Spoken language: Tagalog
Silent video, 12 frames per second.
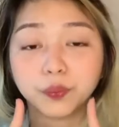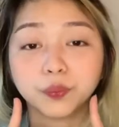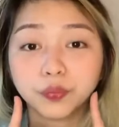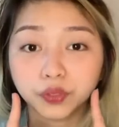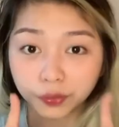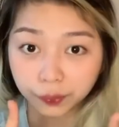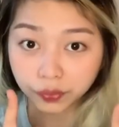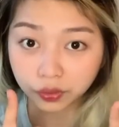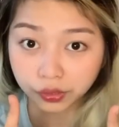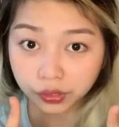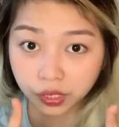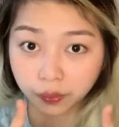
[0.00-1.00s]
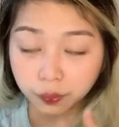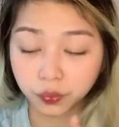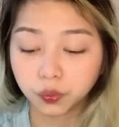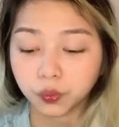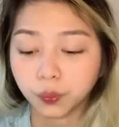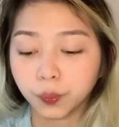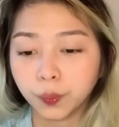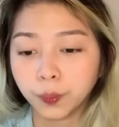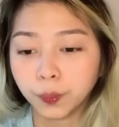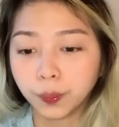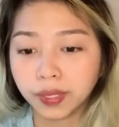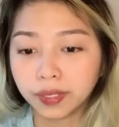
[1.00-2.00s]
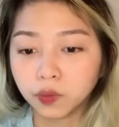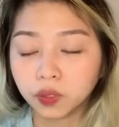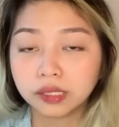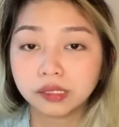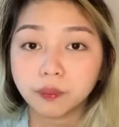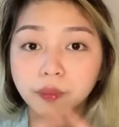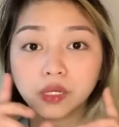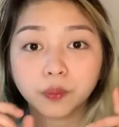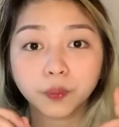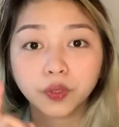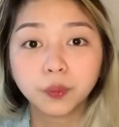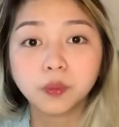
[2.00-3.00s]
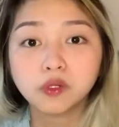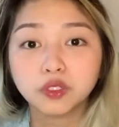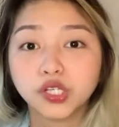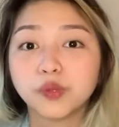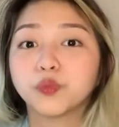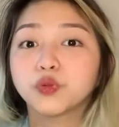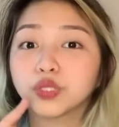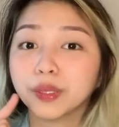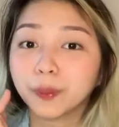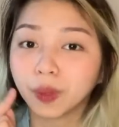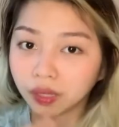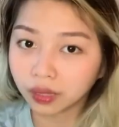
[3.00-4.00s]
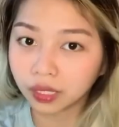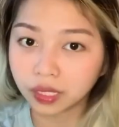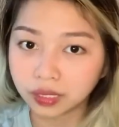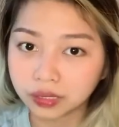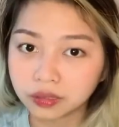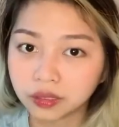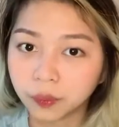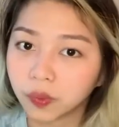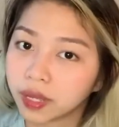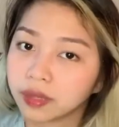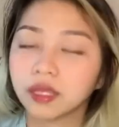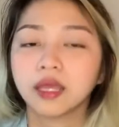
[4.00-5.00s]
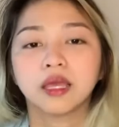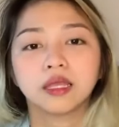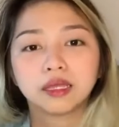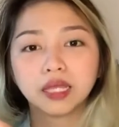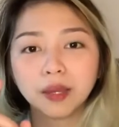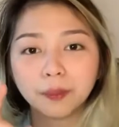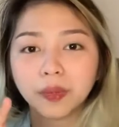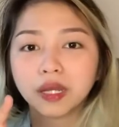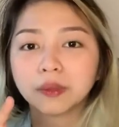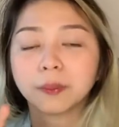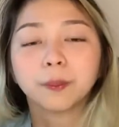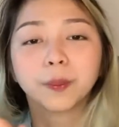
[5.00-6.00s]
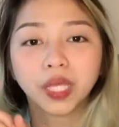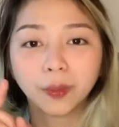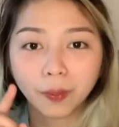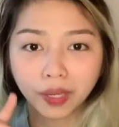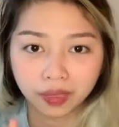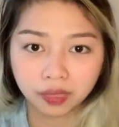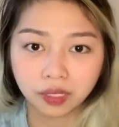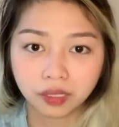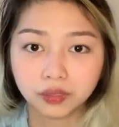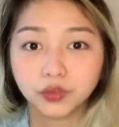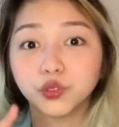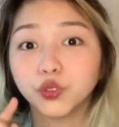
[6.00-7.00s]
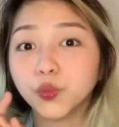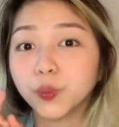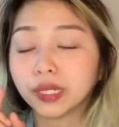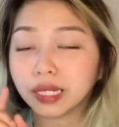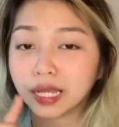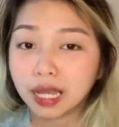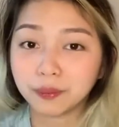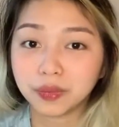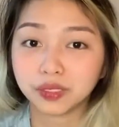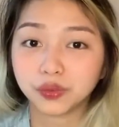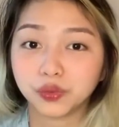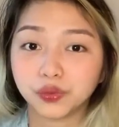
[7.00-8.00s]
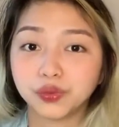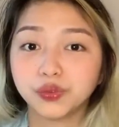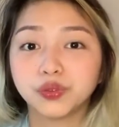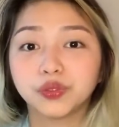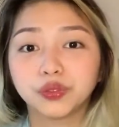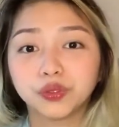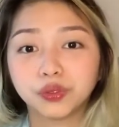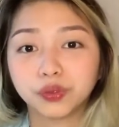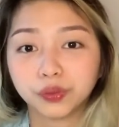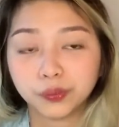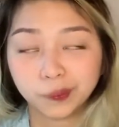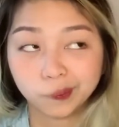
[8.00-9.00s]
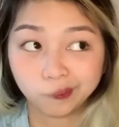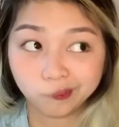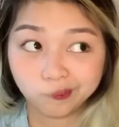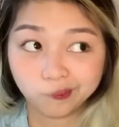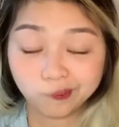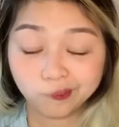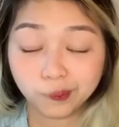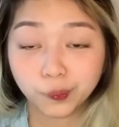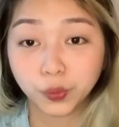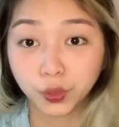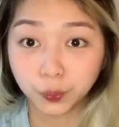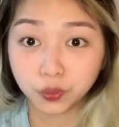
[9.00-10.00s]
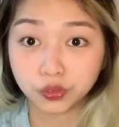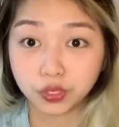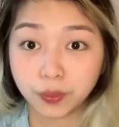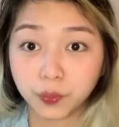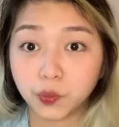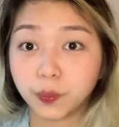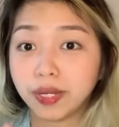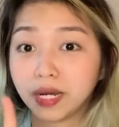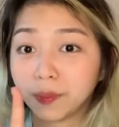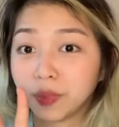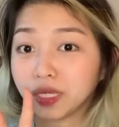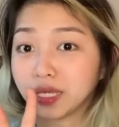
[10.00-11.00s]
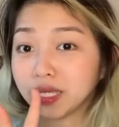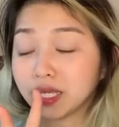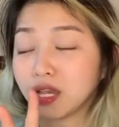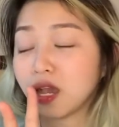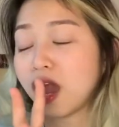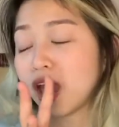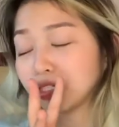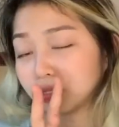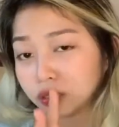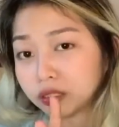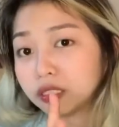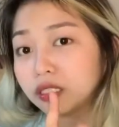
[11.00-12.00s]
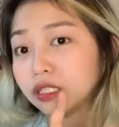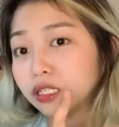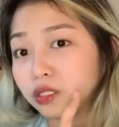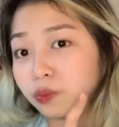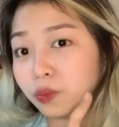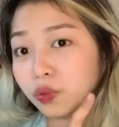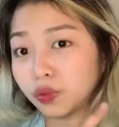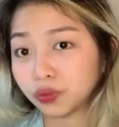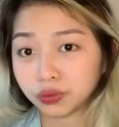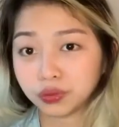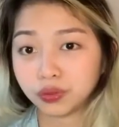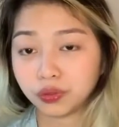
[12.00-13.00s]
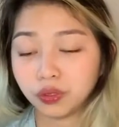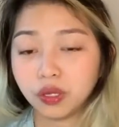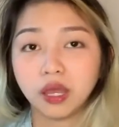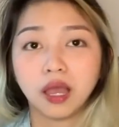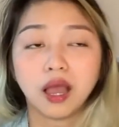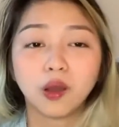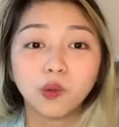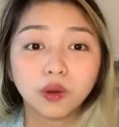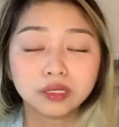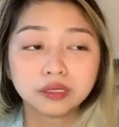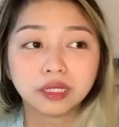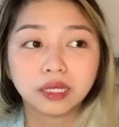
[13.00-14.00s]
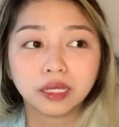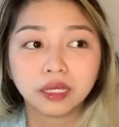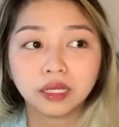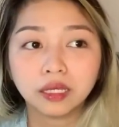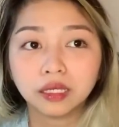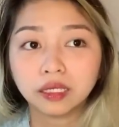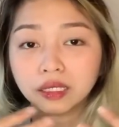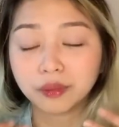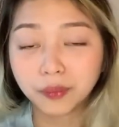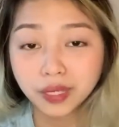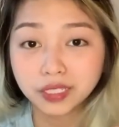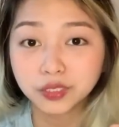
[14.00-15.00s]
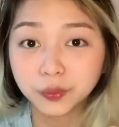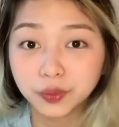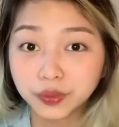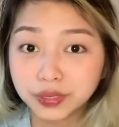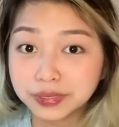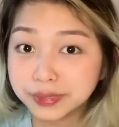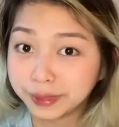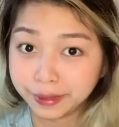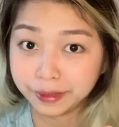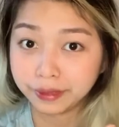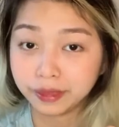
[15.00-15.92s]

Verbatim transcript: purple shampoo. Pero kasi pag purple shampoo, depende rin sa brand, dapat pigmented yung magagamit nyo um, mm, purple shampoo para maging ashy talaga yung buhok nyo. Ako kasi, in my experience eh,